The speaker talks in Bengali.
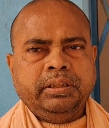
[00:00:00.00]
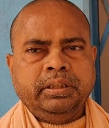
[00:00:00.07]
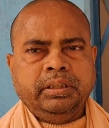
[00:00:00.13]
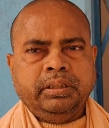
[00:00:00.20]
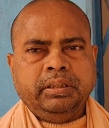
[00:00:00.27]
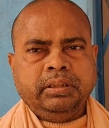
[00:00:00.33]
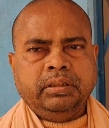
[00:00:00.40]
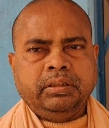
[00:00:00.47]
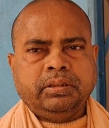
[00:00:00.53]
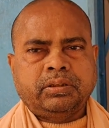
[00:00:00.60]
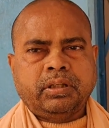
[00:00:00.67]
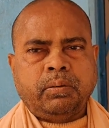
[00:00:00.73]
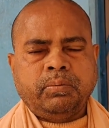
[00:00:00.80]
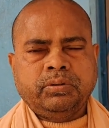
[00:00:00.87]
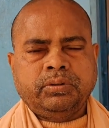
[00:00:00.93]
যিনি
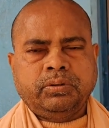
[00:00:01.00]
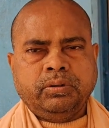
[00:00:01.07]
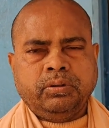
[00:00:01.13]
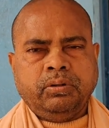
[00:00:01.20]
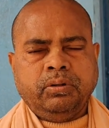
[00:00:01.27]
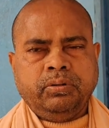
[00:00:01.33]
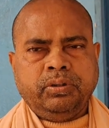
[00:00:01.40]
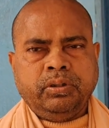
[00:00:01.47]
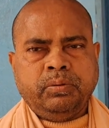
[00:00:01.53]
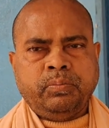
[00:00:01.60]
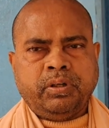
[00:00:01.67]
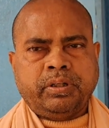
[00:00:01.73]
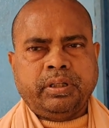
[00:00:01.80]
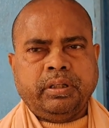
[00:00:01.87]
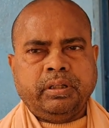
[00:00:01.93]
সমস্ত গৌরীয়
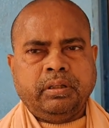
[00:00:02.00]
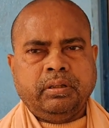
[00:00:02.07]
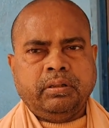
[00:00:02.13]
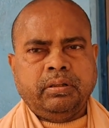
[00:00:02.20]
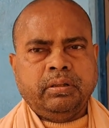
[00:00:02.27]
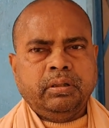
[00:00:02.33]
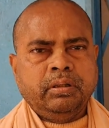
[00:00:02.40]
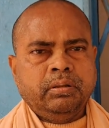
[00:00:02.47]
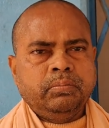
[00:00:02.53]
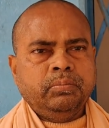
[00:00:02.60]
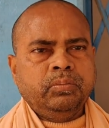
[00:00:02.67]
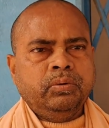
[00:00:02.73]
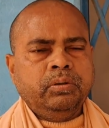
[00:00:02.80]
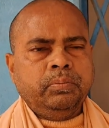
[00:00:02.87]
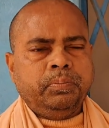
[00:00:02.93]
মঠের
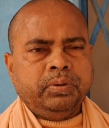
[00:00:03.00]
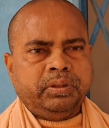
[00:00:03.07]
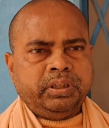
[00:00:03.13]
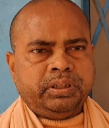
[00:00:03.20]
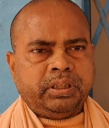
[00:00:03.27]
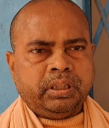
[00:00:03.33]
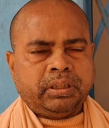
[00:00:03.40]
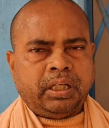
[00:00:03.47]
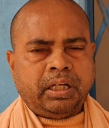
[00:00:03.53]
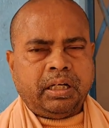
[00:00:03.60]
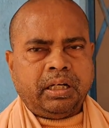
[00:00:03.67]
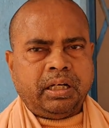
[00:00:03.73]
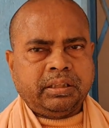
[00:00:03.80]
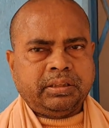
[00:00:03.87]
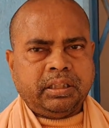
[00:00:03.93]
মূল প্রতিষ্ঠাতা
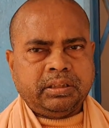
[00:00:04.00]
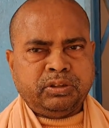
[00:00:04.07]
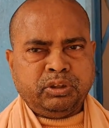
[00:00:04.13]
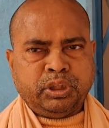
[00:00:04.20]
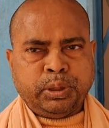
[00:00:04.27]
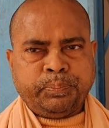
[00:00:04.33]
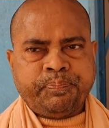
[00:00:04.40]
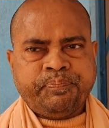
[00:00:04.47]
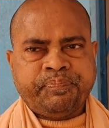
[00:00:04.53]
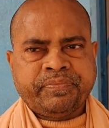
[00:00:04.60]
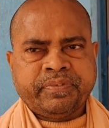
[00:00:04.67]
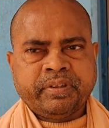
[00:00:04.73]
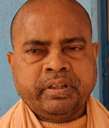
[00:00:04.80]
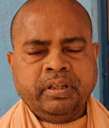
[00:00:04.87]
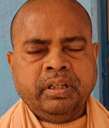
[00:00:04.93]
আচার্যদেব
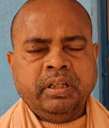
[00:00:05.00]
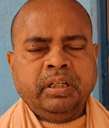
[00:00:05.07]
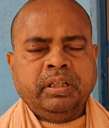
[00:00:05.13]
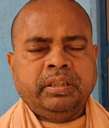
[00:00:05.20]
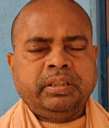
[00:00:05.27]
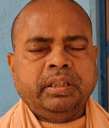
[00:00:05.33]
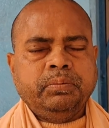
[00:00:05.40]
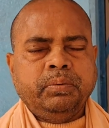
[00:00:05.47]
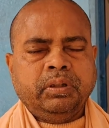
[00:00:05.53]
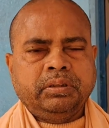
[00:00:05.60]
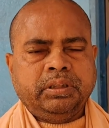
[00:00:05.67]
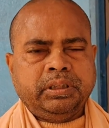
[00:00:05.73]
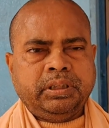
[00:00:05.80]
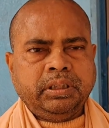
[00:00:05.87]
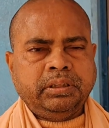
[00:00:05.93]
সেই
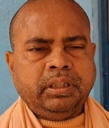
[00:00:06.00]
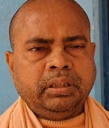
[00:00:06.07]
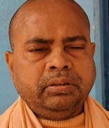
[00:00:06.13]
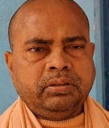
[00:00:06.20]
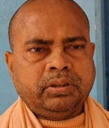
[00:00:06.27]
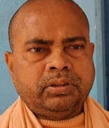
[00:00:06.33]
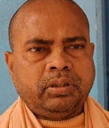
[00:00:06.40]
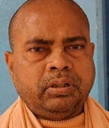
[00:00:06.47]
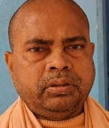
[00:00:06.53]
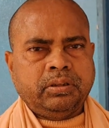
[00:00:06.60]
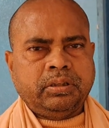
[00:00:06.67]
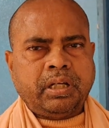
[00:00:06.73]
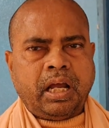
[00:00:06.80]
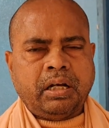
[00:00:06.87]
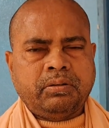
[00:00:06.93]
ভক্তি সিদ্ধান্ত
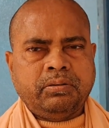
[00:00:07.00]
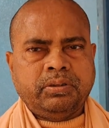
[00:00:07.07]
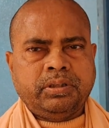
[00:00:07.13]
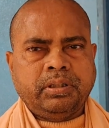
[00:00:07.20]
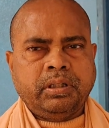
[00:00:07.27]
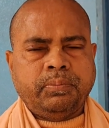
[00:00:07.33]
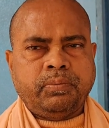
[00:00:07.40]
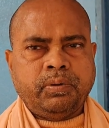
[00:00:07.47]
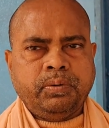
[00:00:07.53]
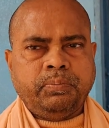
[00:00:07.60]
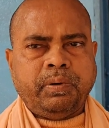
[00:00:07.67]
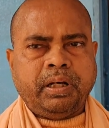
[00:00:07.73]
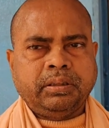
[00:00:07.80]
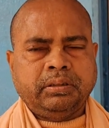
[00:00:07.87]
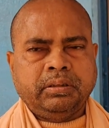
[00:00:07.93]
সরস্বতী ঠাকুর ছিল
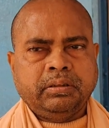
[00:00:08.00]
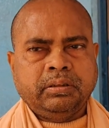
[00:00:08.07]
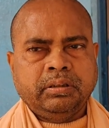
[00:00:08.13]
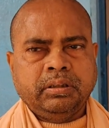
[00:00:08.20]
প্রভুপাত